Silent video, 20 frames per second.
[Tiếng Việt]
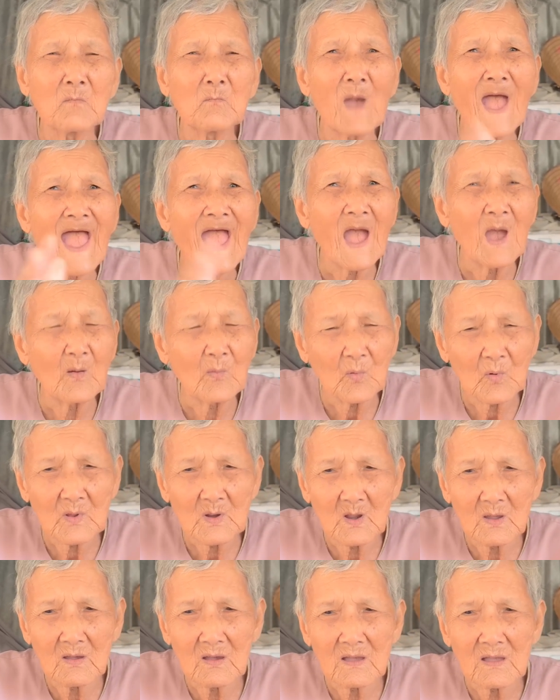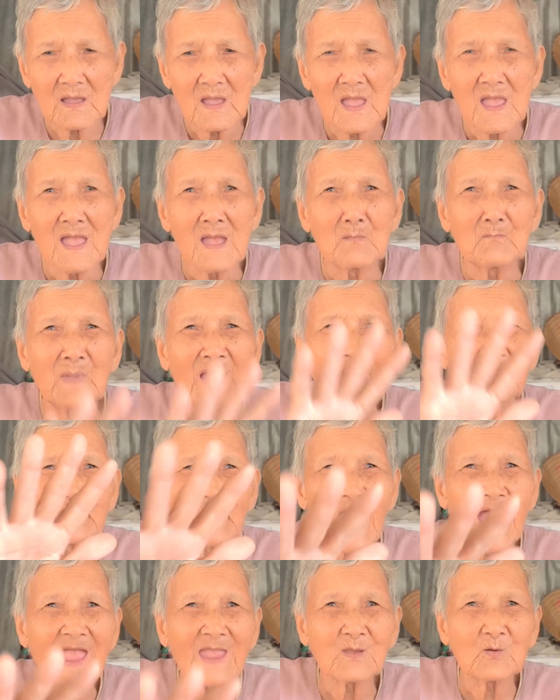bán không có được bàn
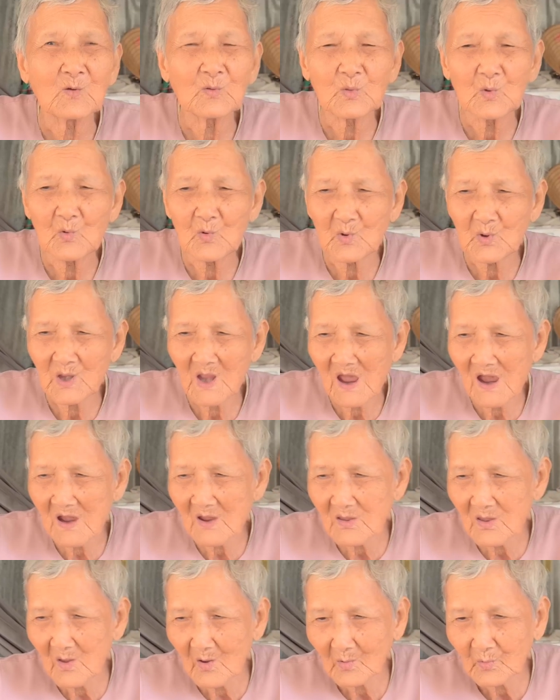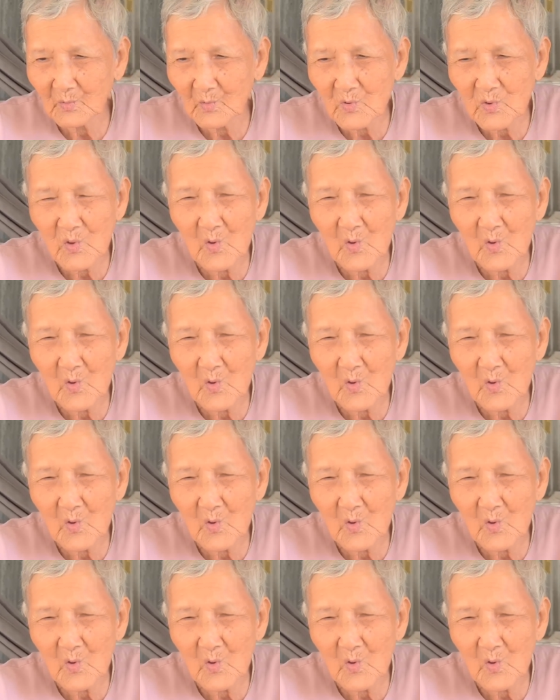tay của tôi rất nhiều tôi